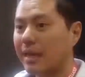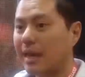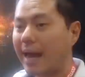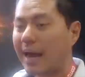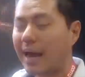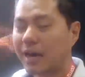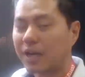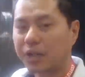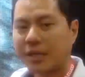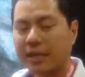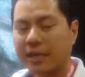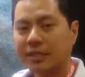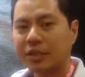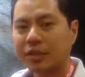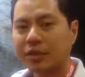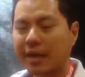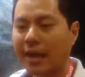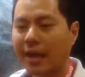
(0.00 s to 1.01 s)
é,
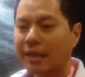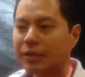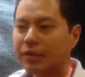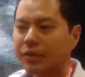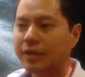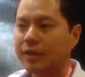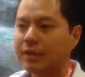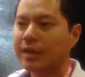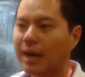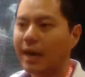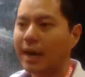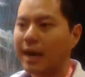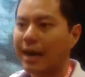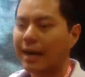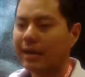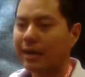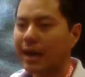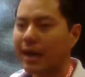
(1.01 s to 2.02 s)
acredito que é isso que dá
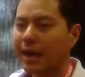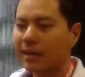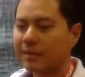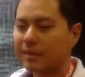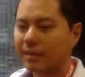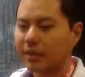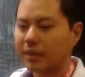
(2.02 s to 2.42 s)
a graça